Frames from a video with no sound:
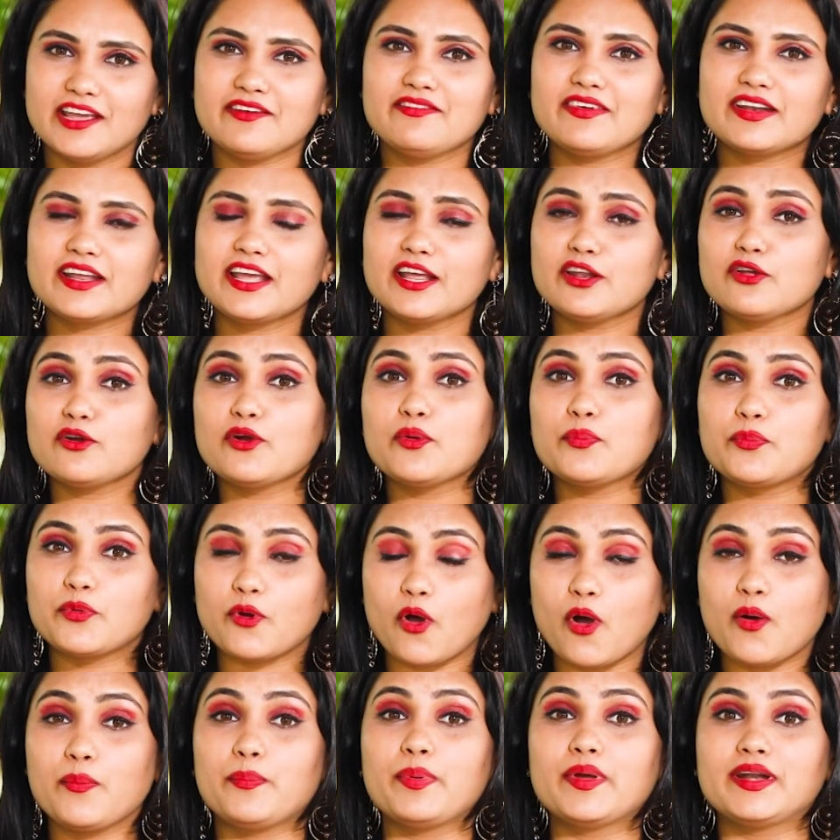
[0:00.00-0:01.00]
ఎవరికైనా ఒక
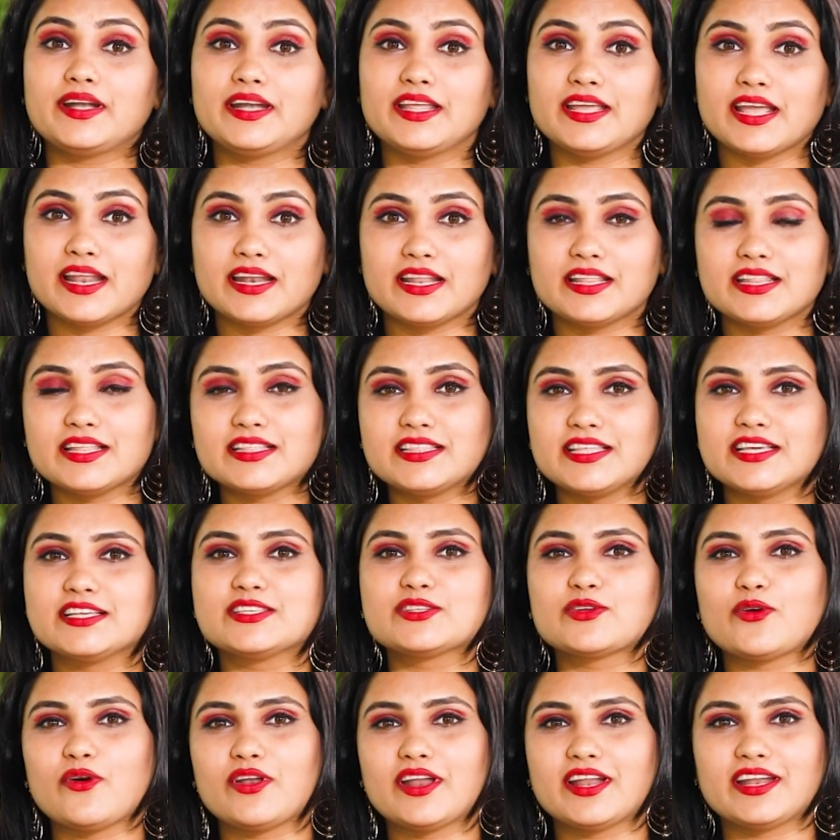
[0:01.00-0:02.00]
ప్రాపర్టీ అనేది
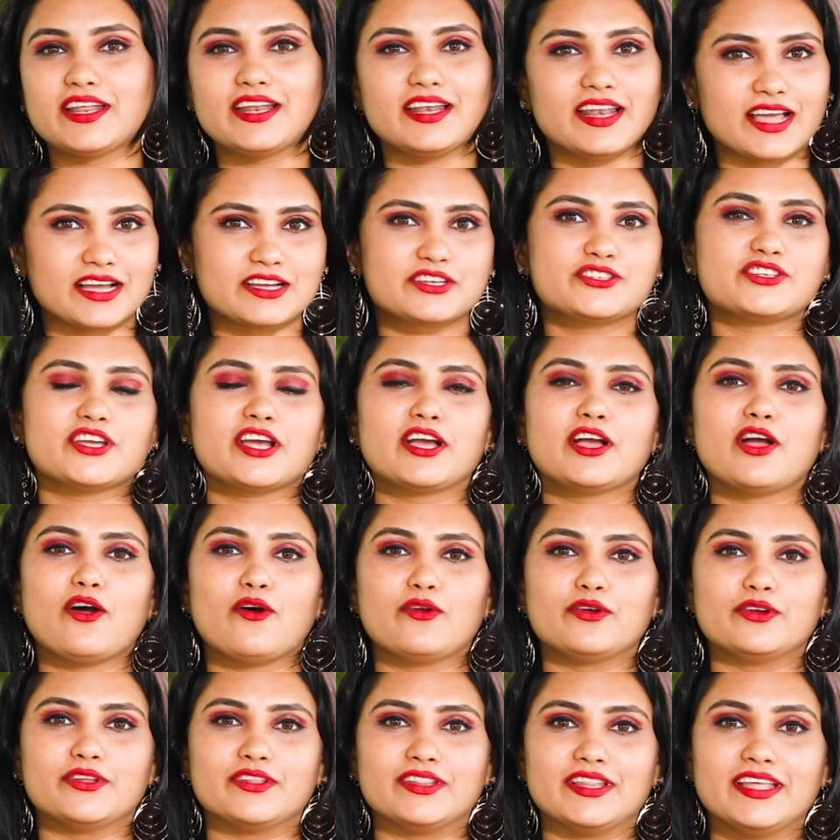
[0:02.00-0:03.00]
తీసుకోవాలనే లక్ష్యంగా
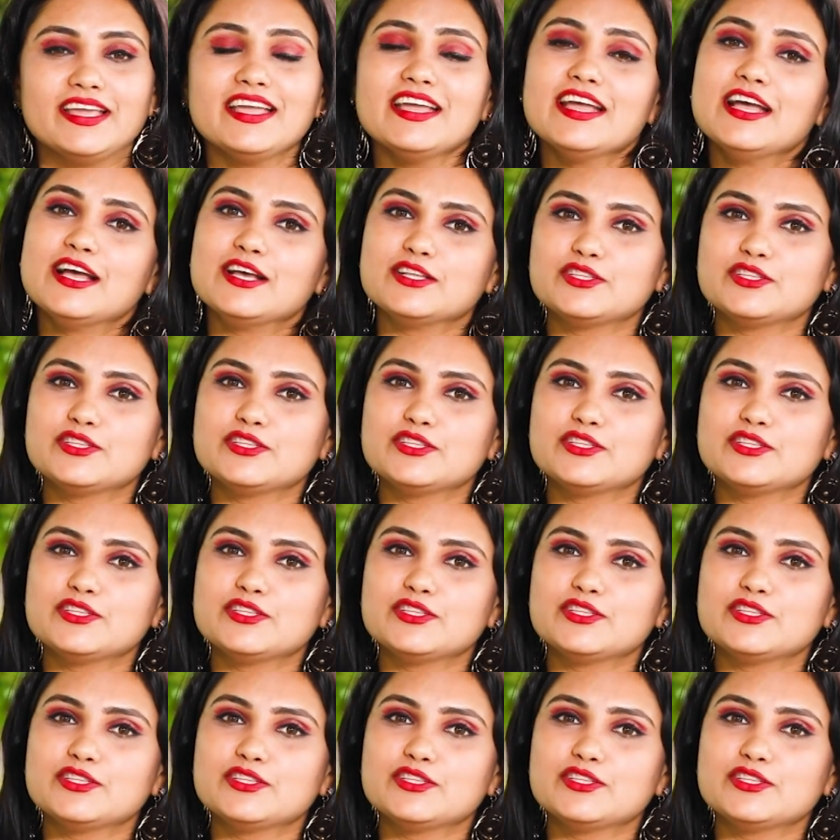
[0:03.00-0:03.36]
ఉంటుంది